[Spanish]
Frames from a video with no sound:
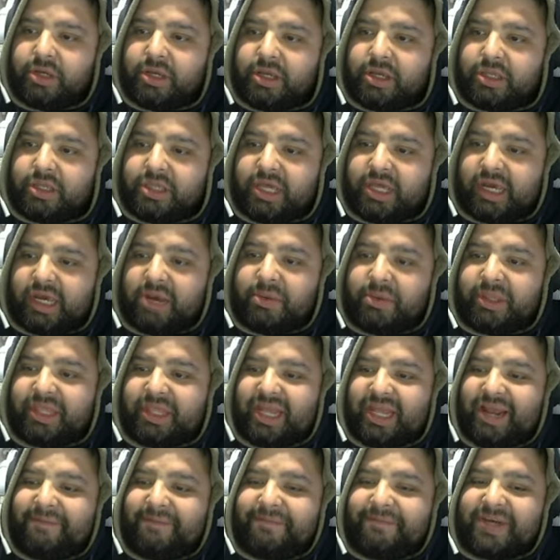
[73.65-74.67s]
Llegamos
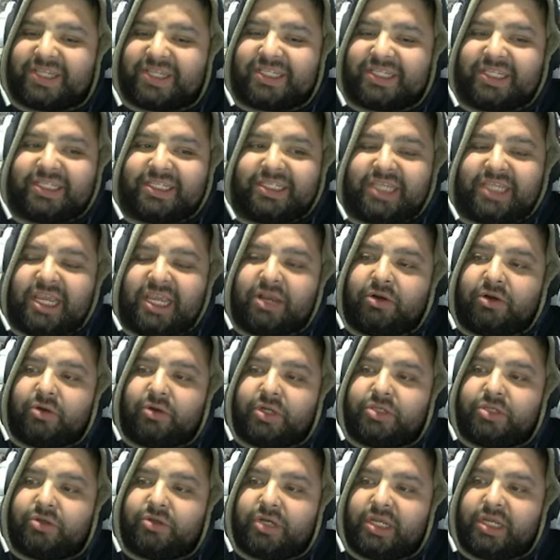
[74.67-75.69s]
hasta la fase 5,
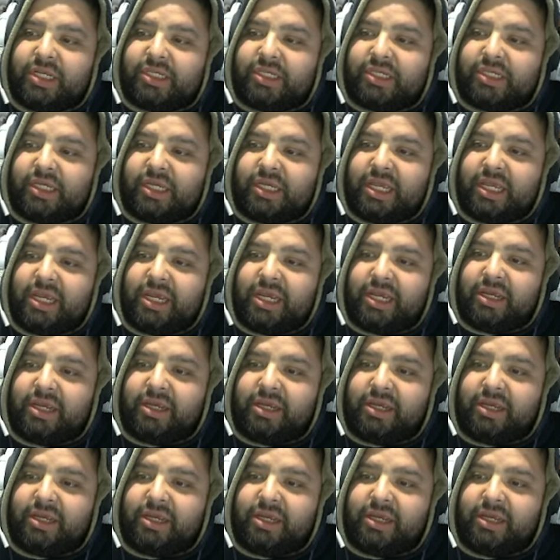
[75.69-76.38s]
eso quiere decir que